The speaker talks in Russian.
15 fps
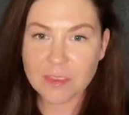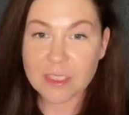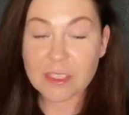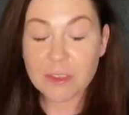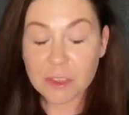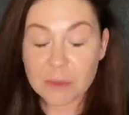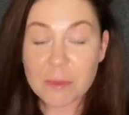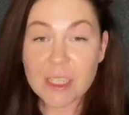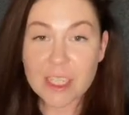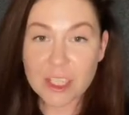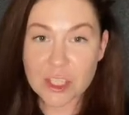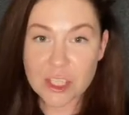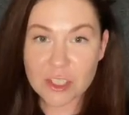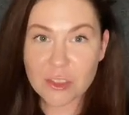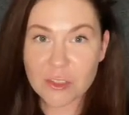Но мне
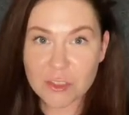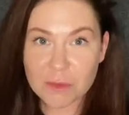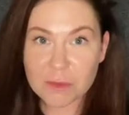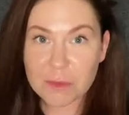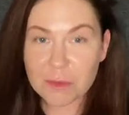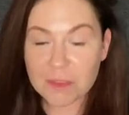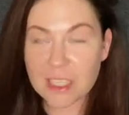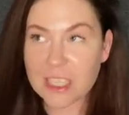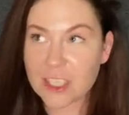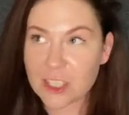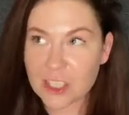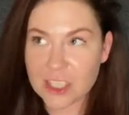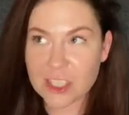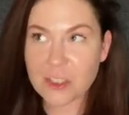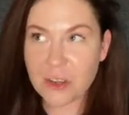кажется, ну, это
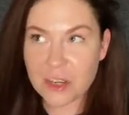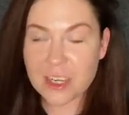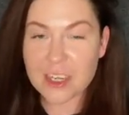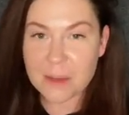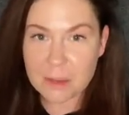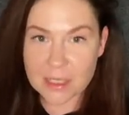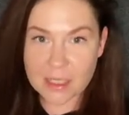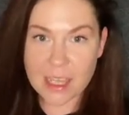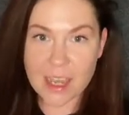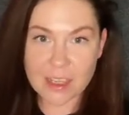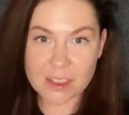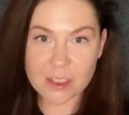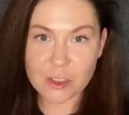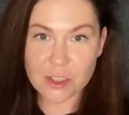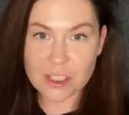же настолько
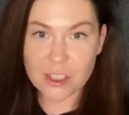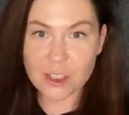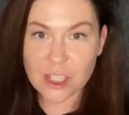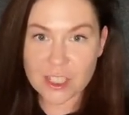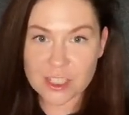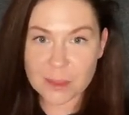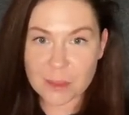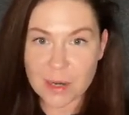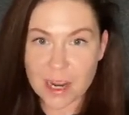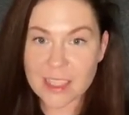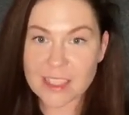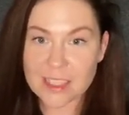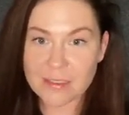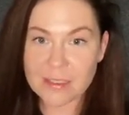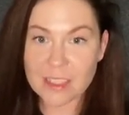элементарно, что если человек
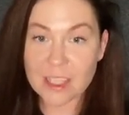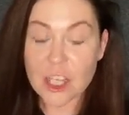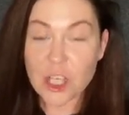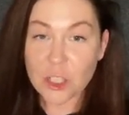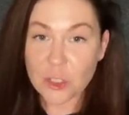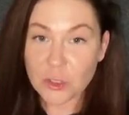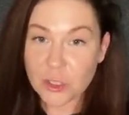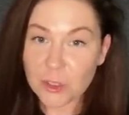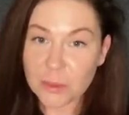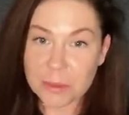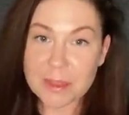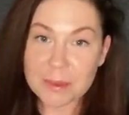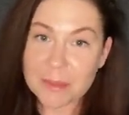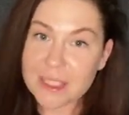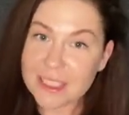сбрасывает, то,
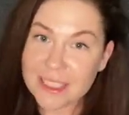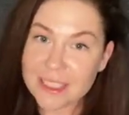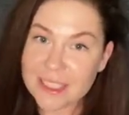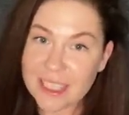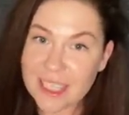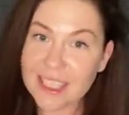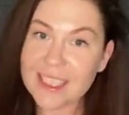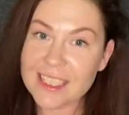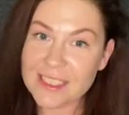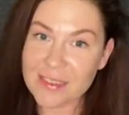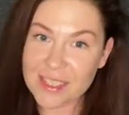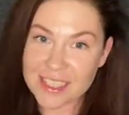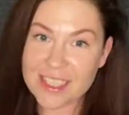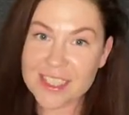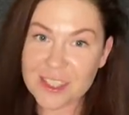ёпта, блин, не надо
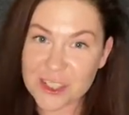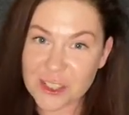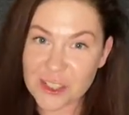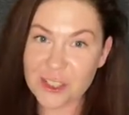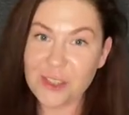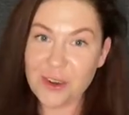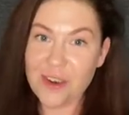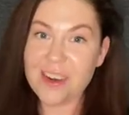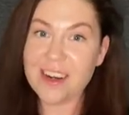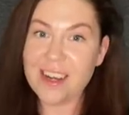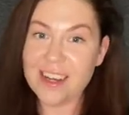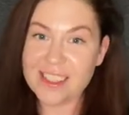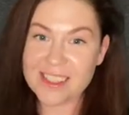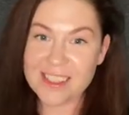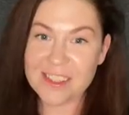звонить еще
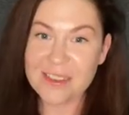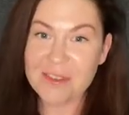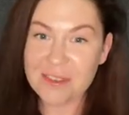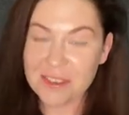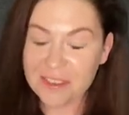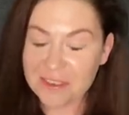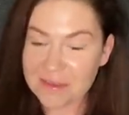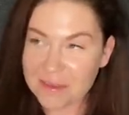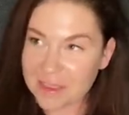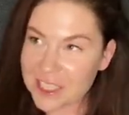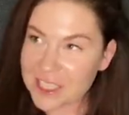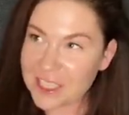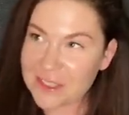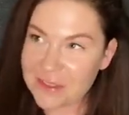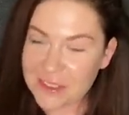раз. Ну,
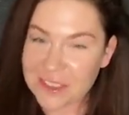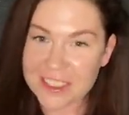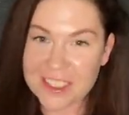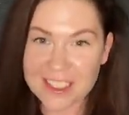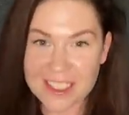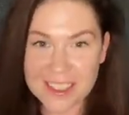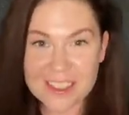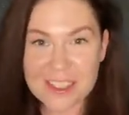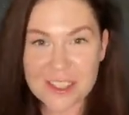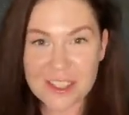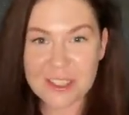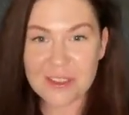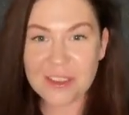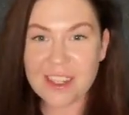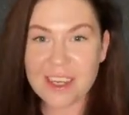почему это так
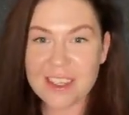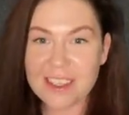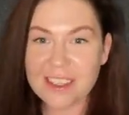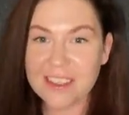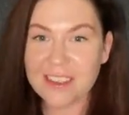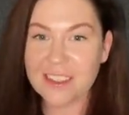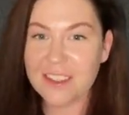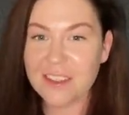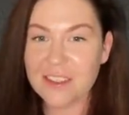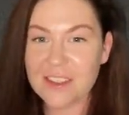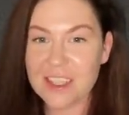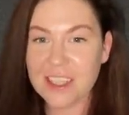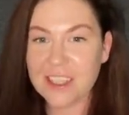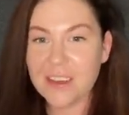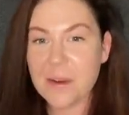тяжело для некоторых
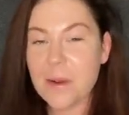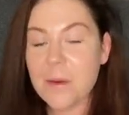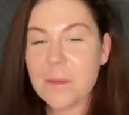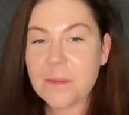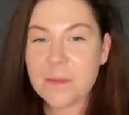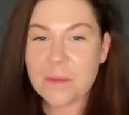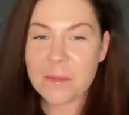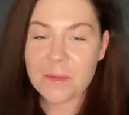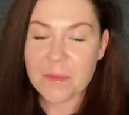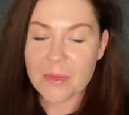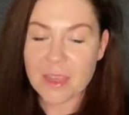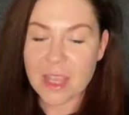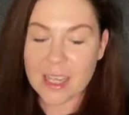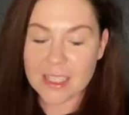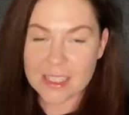людей?
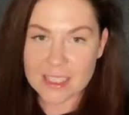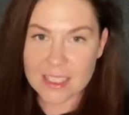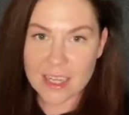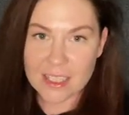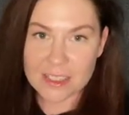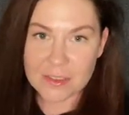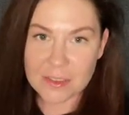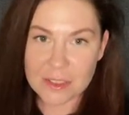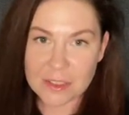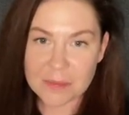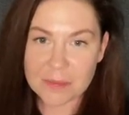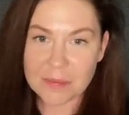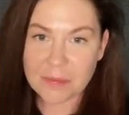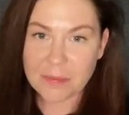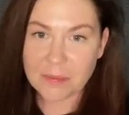Здравствуйте.
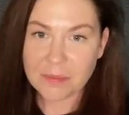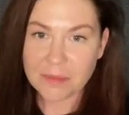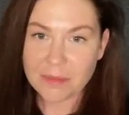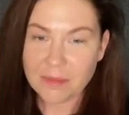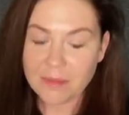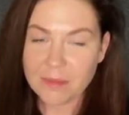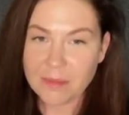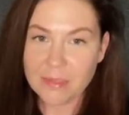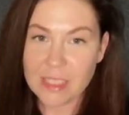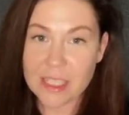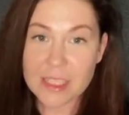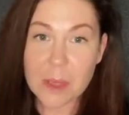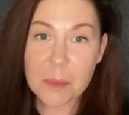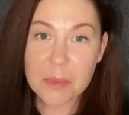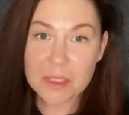
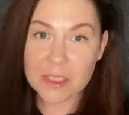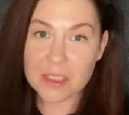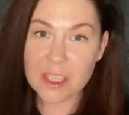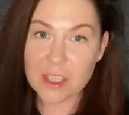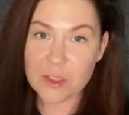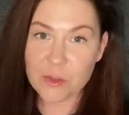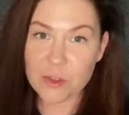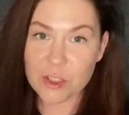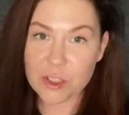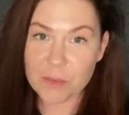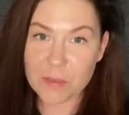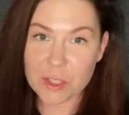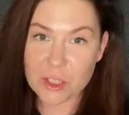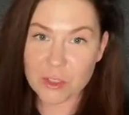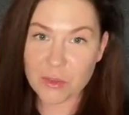Я забыла даже уже,
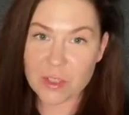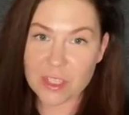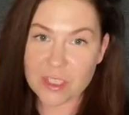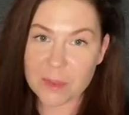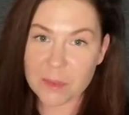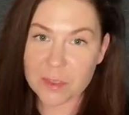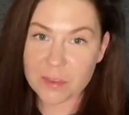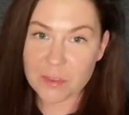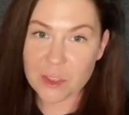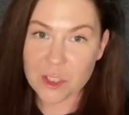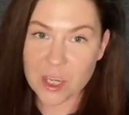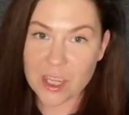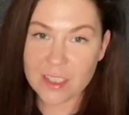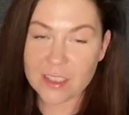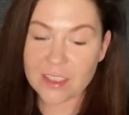про что я там
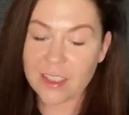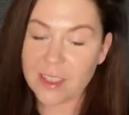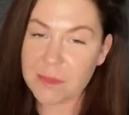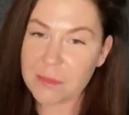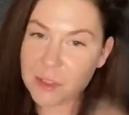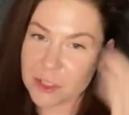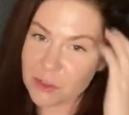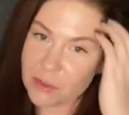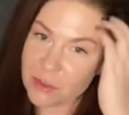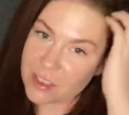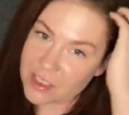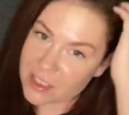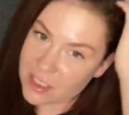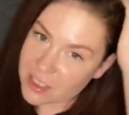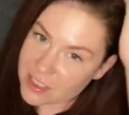отвечала, да, про я
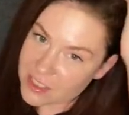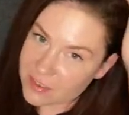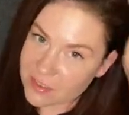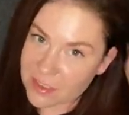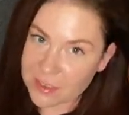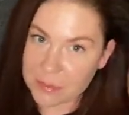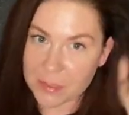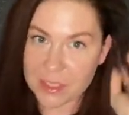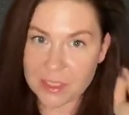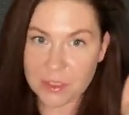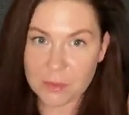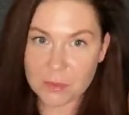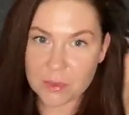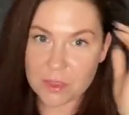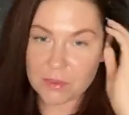рассказывала,
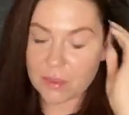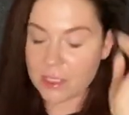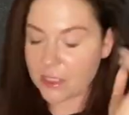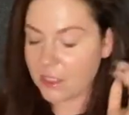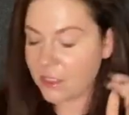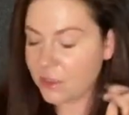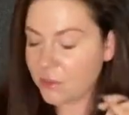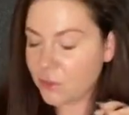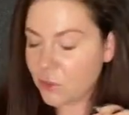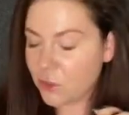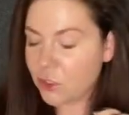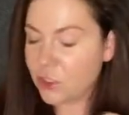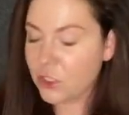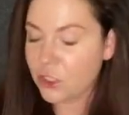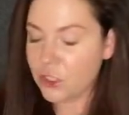поэтому давайте
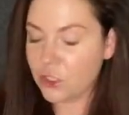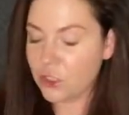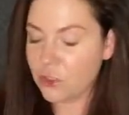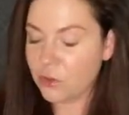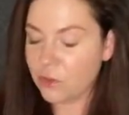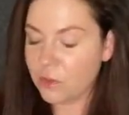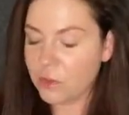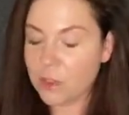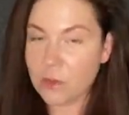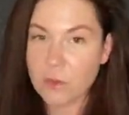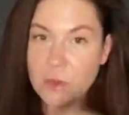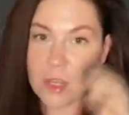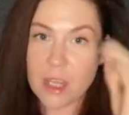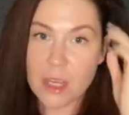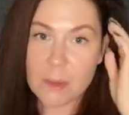немножечко еще
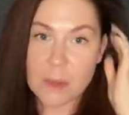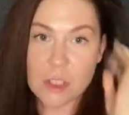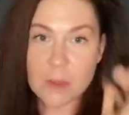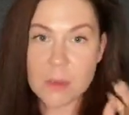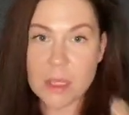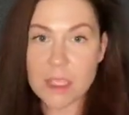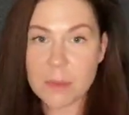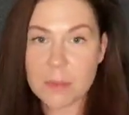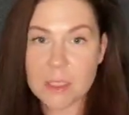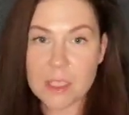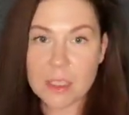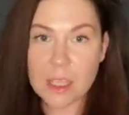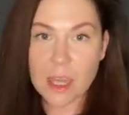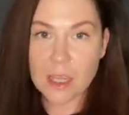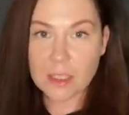могу. Причем я не
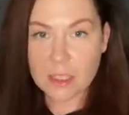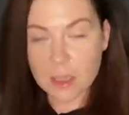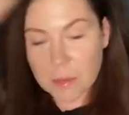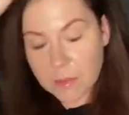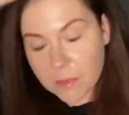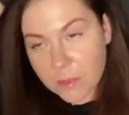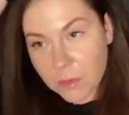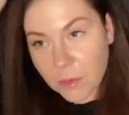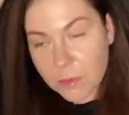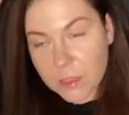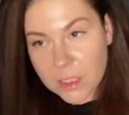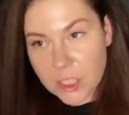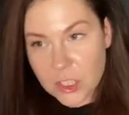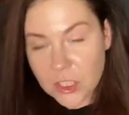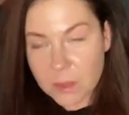поняла, там он
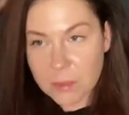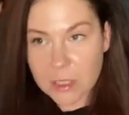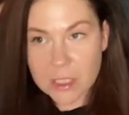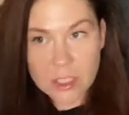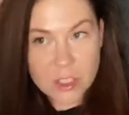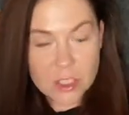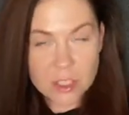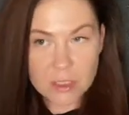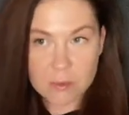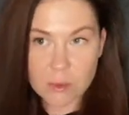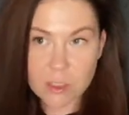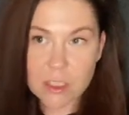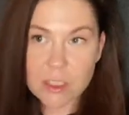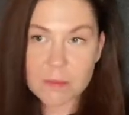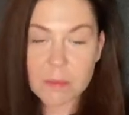мне даже не предложил
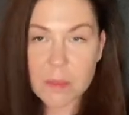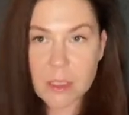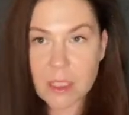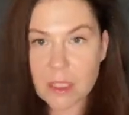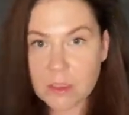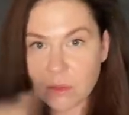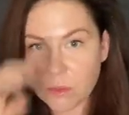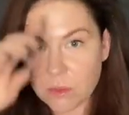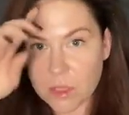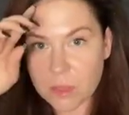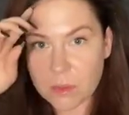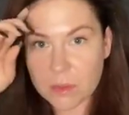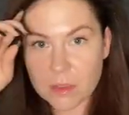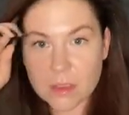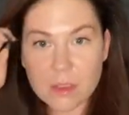его, ну,
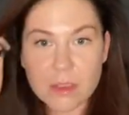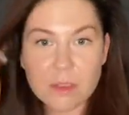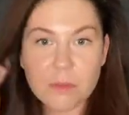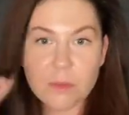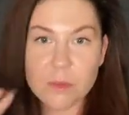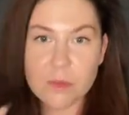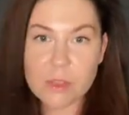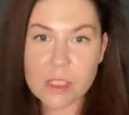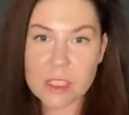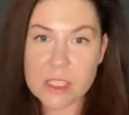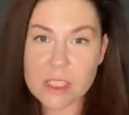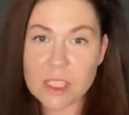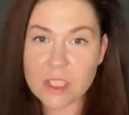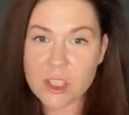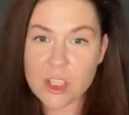как бы, функции
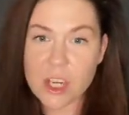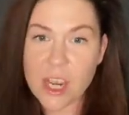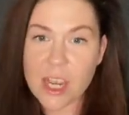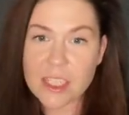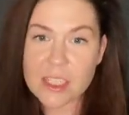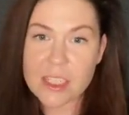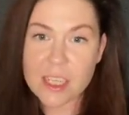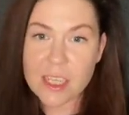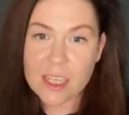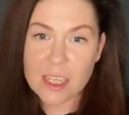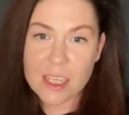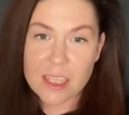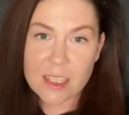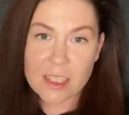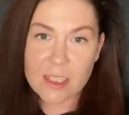скачать.
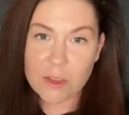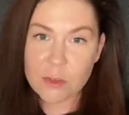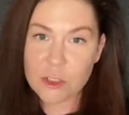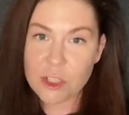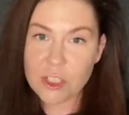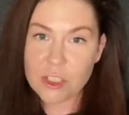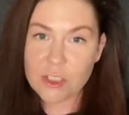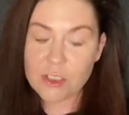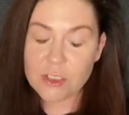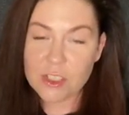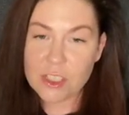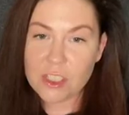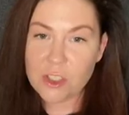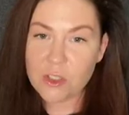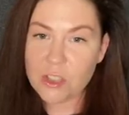Короче,
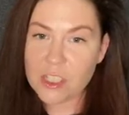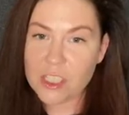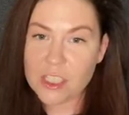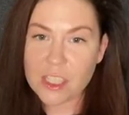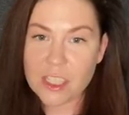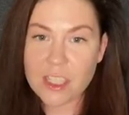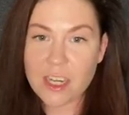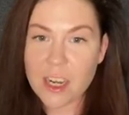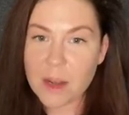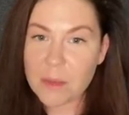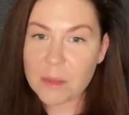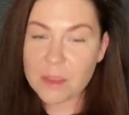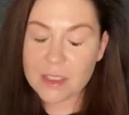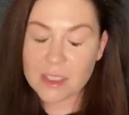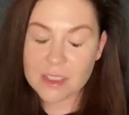еще
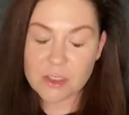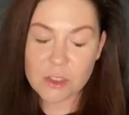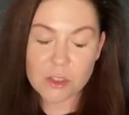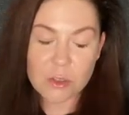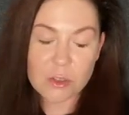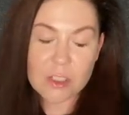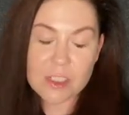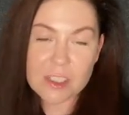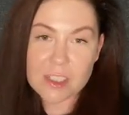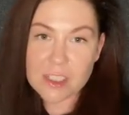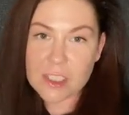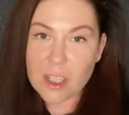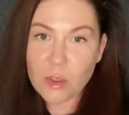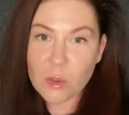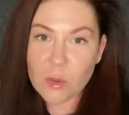Инстаграм что-то
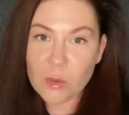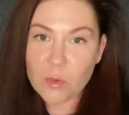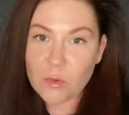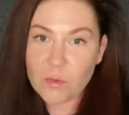за...